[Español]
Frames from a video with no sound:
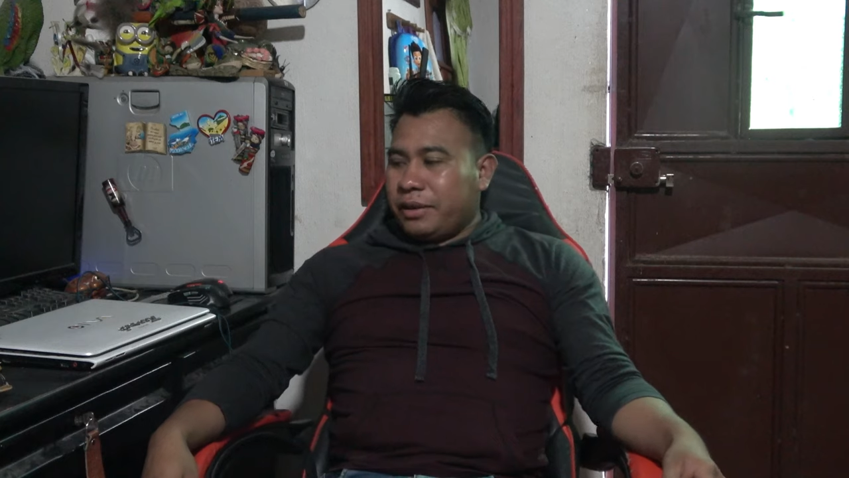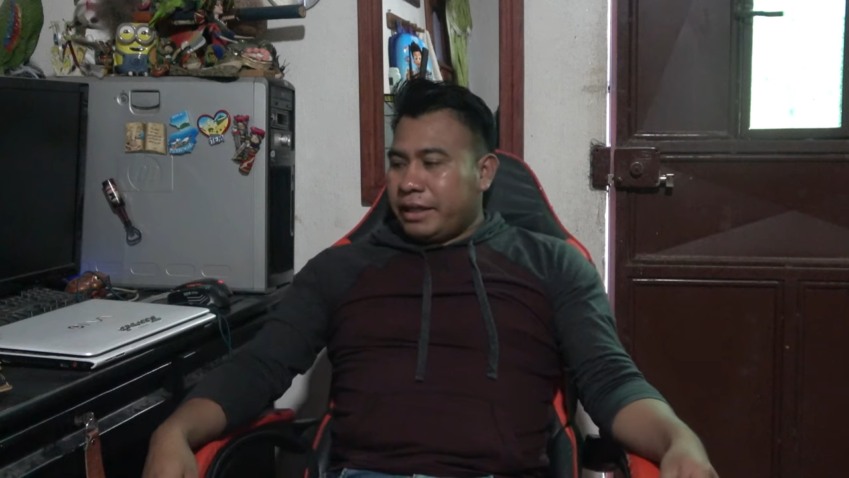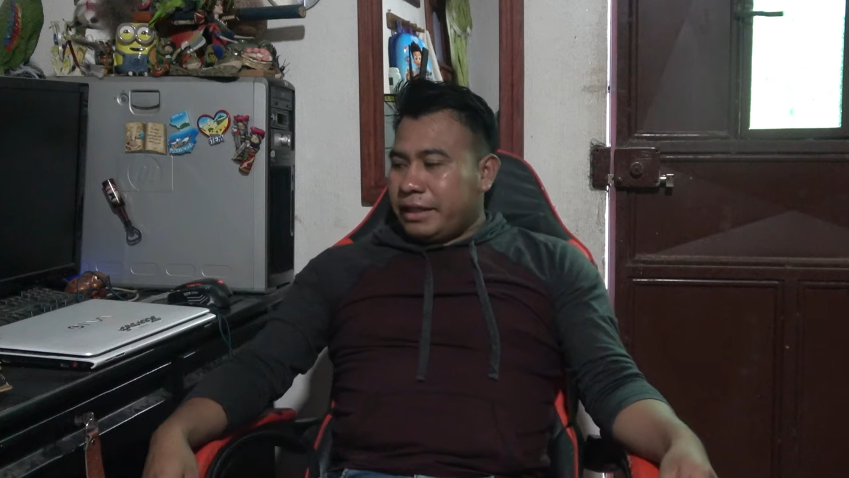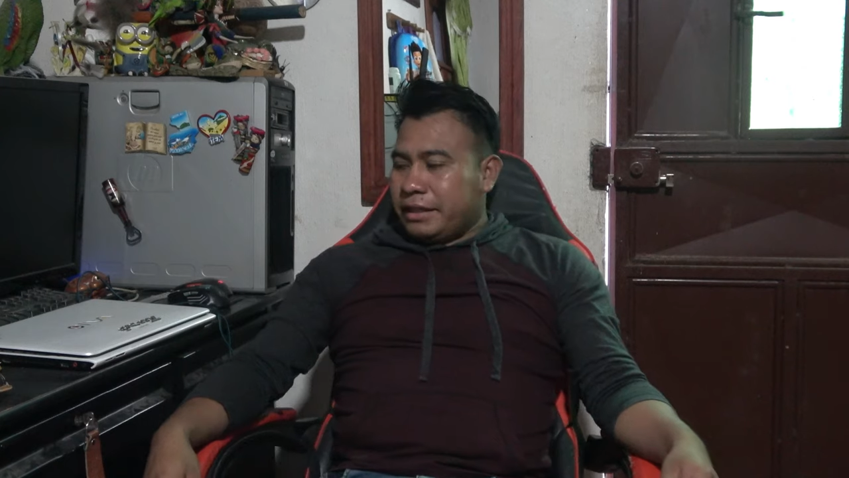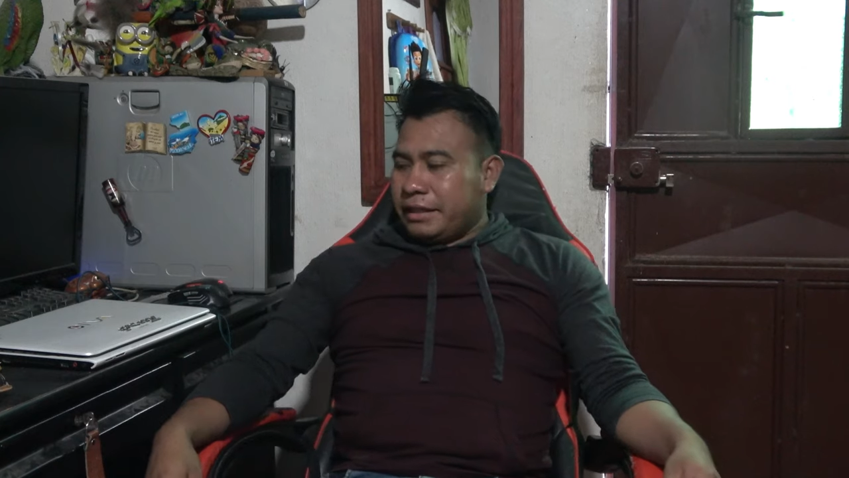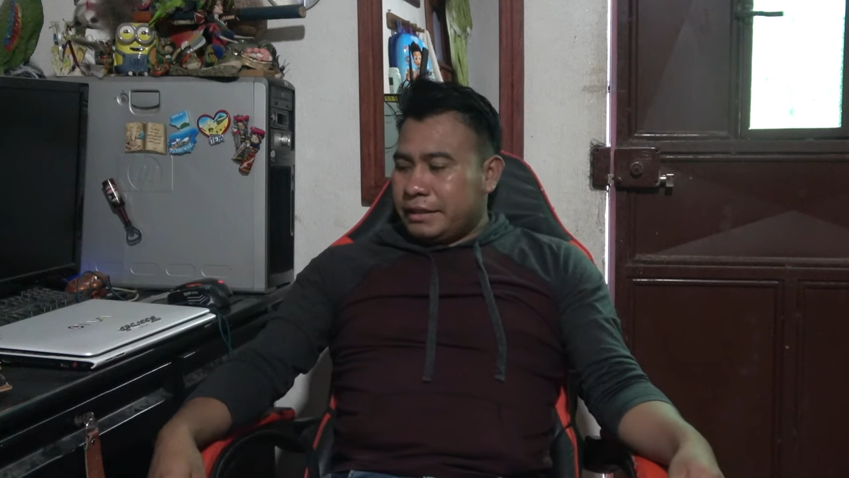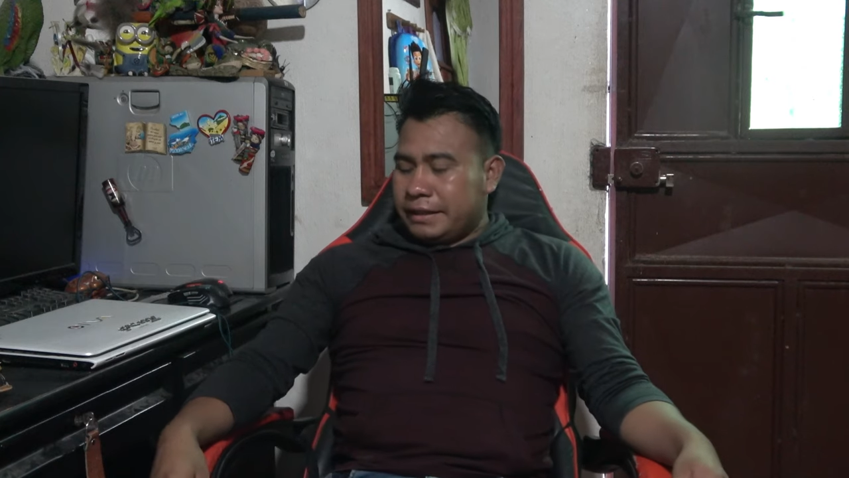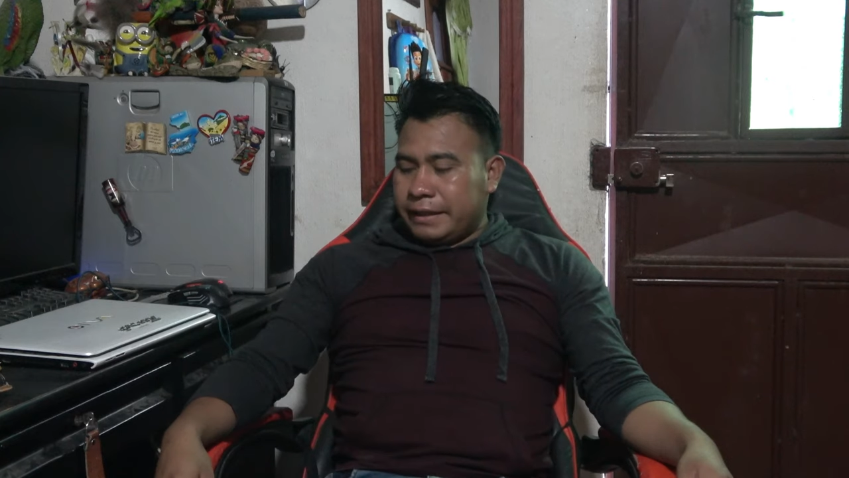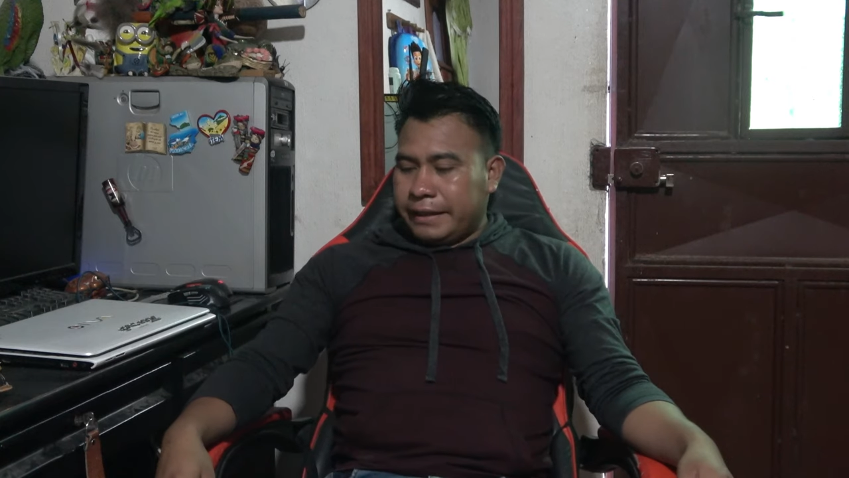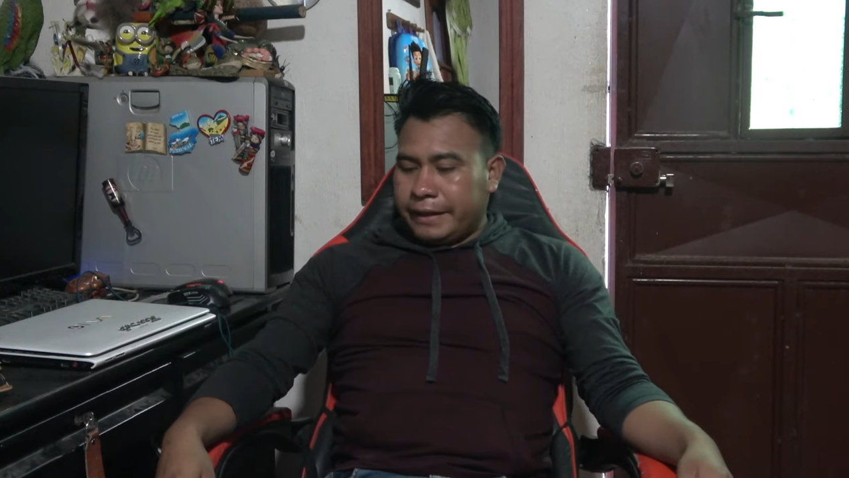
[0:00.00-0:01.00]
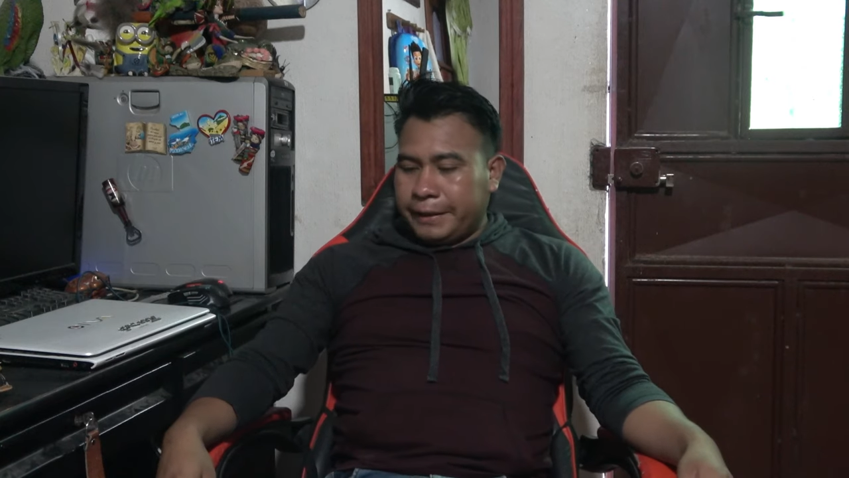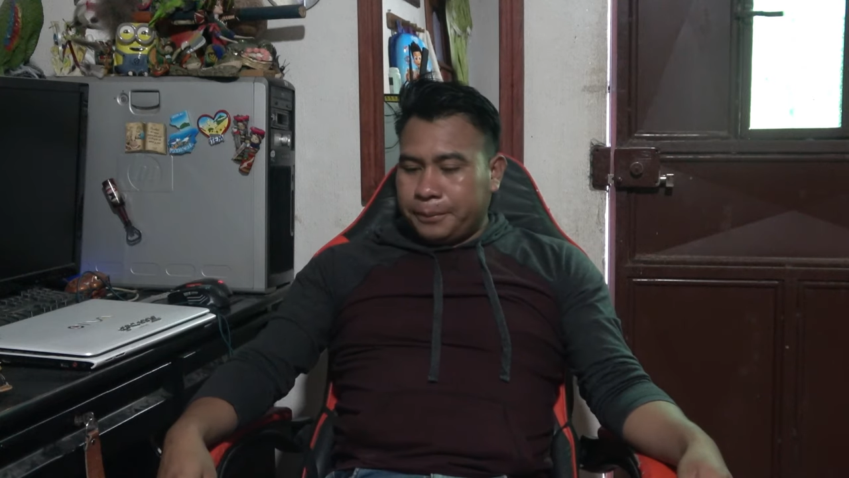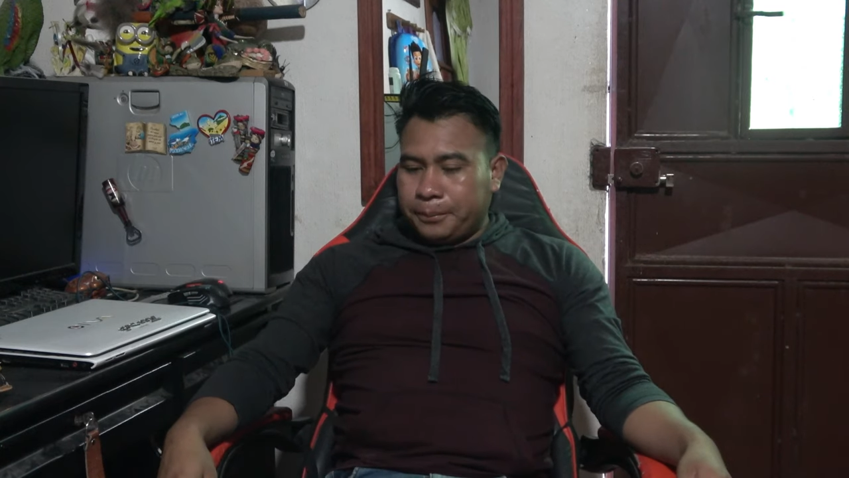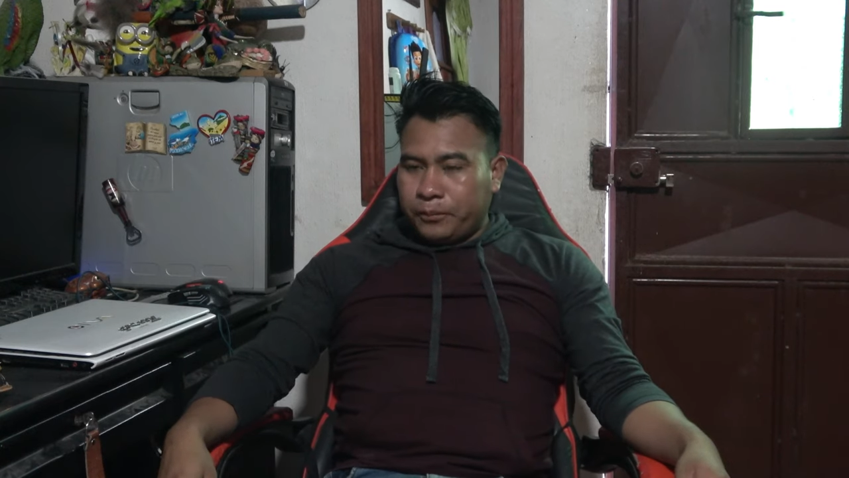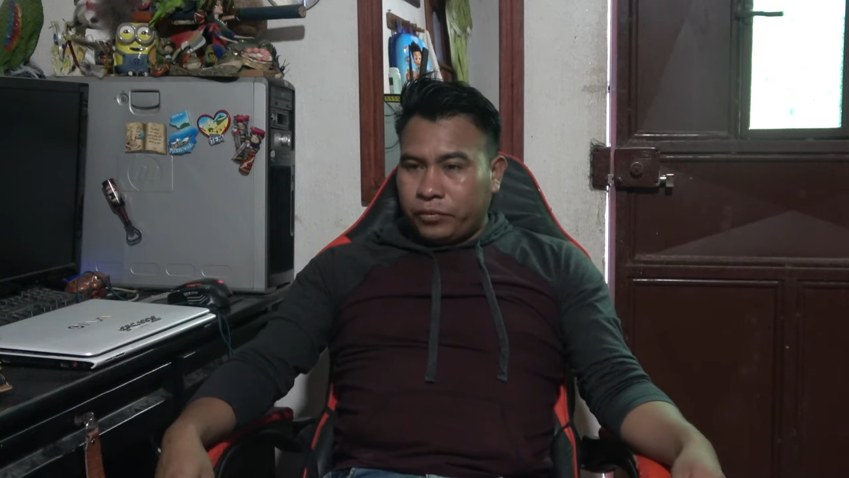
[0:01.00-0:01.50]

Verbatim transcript: ya. Este,